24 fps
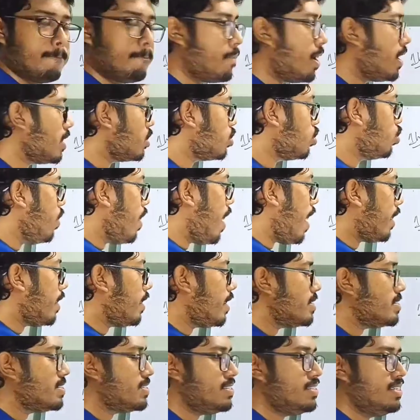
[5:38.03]
মাত্র
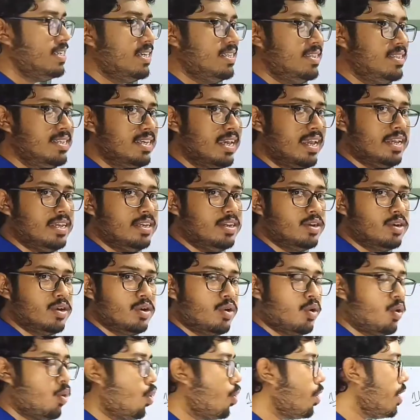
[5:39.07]
একটা স্টিক দিয়েই
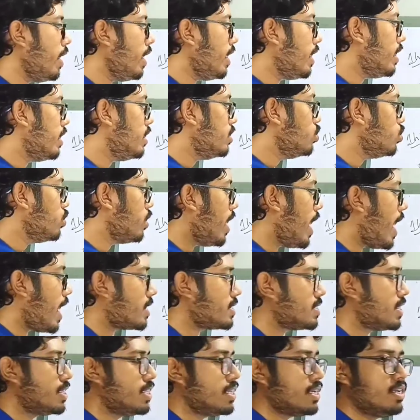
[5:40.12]
অনেক কিছুকে
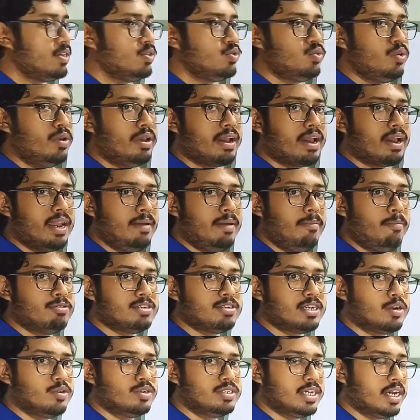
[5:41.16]
একসাথে কিন্তু এখানে
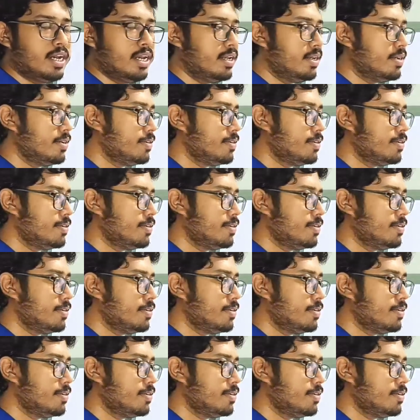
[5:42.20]
বোঝানো যায়